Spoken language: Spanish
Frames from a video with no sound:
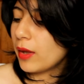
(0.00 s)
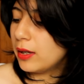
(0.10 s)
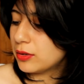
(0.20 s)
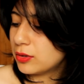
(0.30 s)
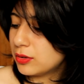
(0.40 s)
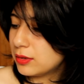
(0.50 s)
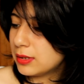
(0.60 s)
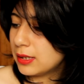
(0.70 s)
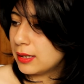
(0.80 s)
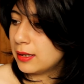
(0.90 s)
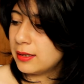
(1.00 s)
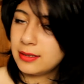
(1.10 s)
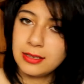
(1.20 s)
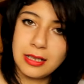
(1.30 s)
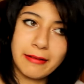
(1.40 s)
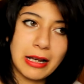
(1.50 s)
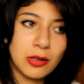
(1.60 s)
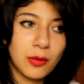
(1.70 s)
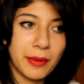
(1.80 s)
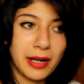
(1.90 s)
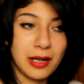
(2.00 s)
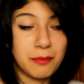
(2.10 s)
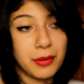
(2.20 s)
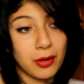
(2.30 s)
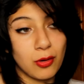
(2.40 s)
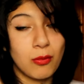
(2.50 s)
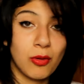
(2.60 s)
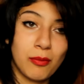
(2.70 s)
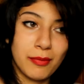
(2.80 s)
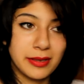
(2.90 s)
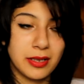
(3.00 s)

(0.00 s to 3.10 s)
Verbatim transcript: Entonces necesitaba algo para limpiarlo como más